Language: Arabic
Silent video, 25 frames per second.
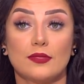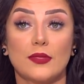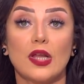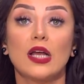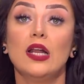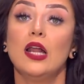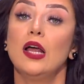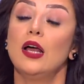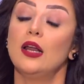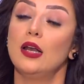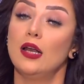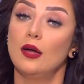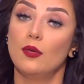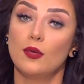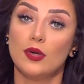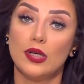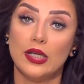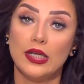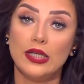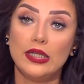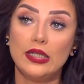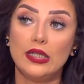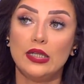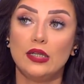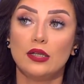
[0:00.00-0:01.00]
الحل
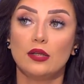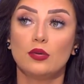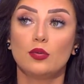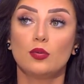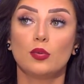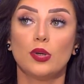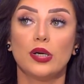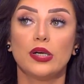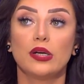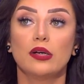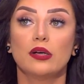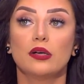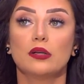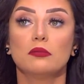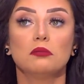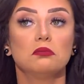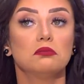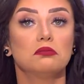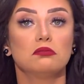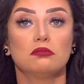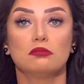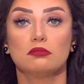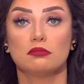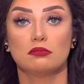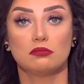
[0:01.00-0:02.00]
الاولاني انه انا
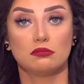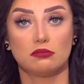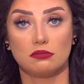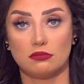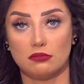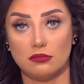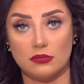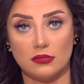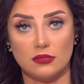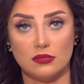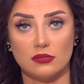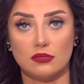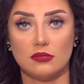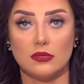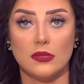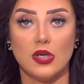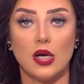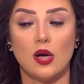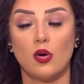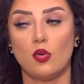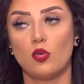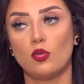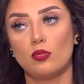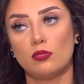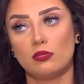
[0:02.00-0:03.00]

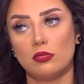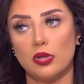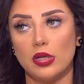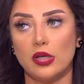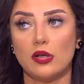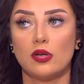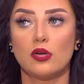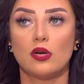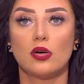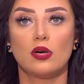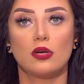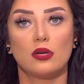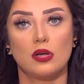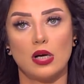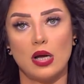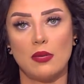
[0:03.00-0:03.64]
اقوم باجراء